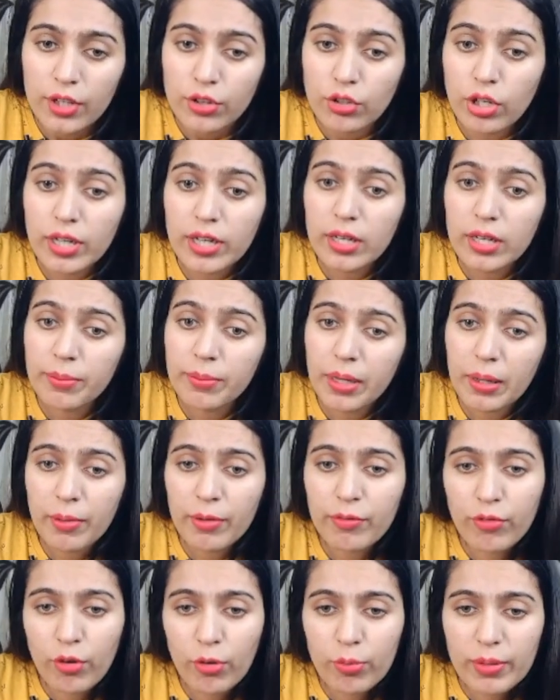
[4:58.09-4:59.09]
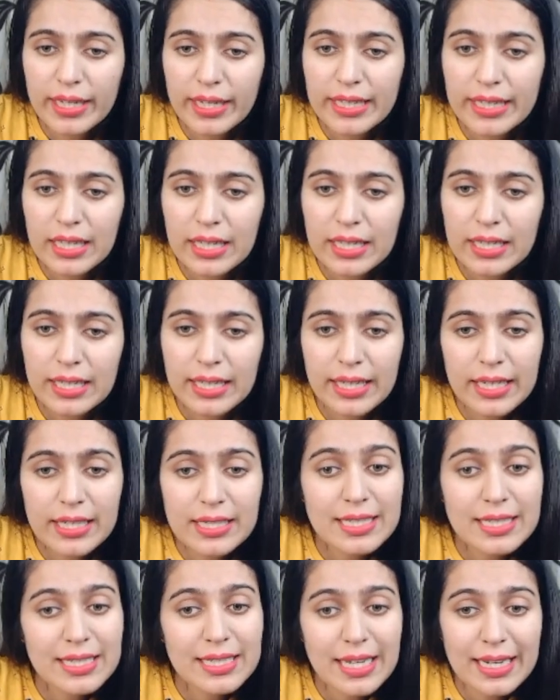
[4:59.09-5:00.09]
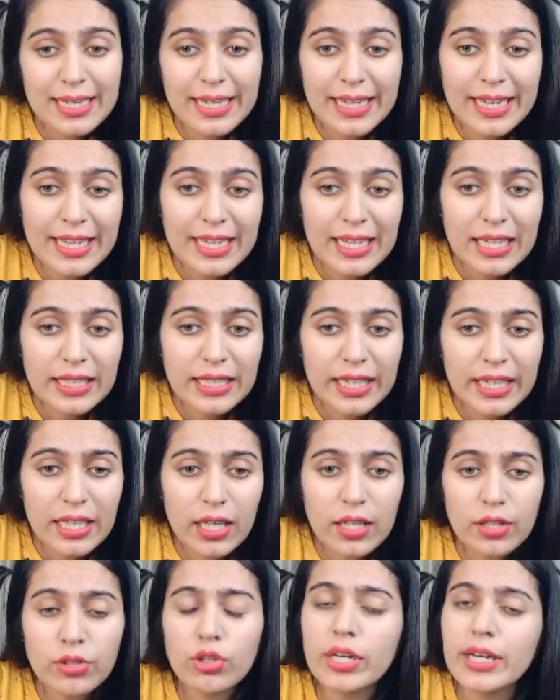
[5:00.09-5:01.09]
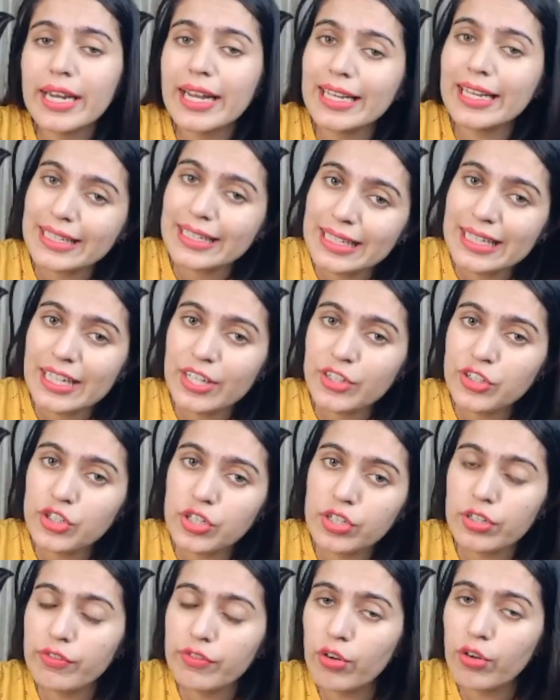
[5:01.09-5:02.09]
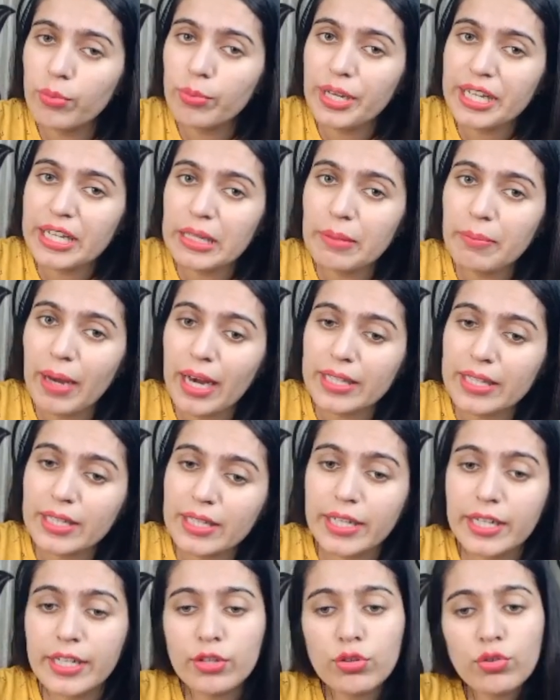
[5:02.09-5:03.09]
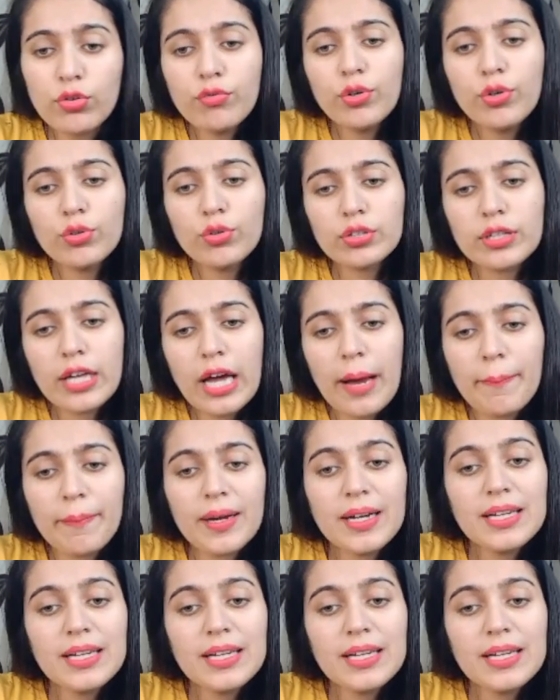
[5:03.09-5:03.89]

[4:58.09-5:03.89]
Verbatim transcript: तो अगर अभी हमें फॉर्मूला निकालना है जैसे एल्कीन का देखा तो अगर एल्कीन के जनरल फॉर्मूले की बात करें तो वो होता है आपका